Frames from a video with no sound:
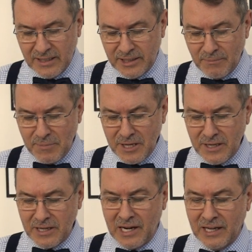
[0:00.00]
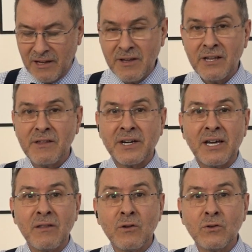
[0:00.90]
También a la cadena de
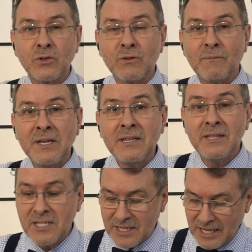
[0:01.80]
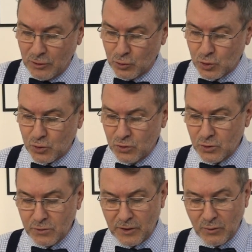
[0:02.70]
radios Ventisqueros, con
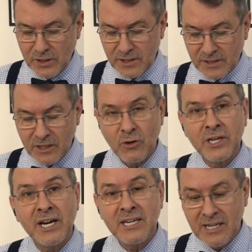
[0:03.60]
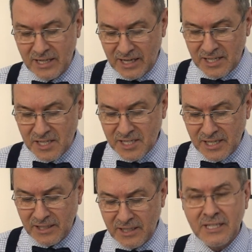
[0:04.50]
sus frecuencias en Coyhaique,
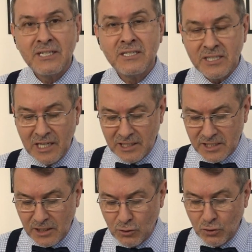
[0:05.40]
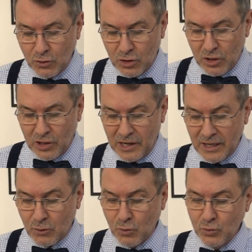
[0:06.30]
Aysén, Chile Chico,
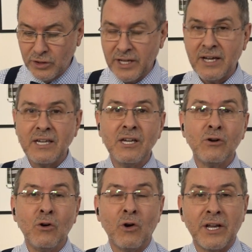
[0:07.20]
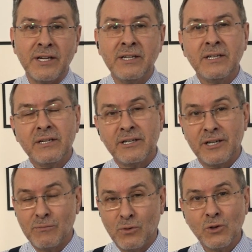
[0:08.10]
La Junta y Copran.
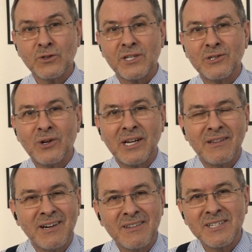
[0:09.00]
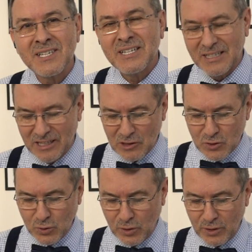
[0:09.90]
Hermosas localidades del
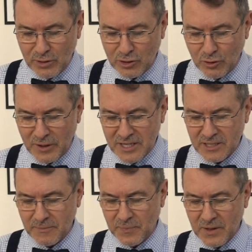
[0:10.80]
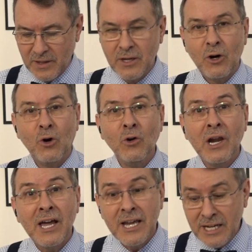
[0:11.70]
sur de nuestro país.
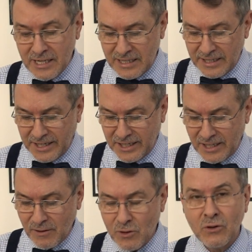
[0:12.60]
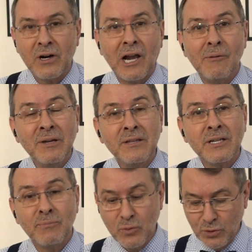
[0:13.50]
Online,
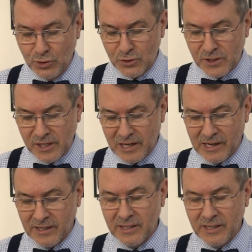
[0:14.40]
radioalmendra.cl.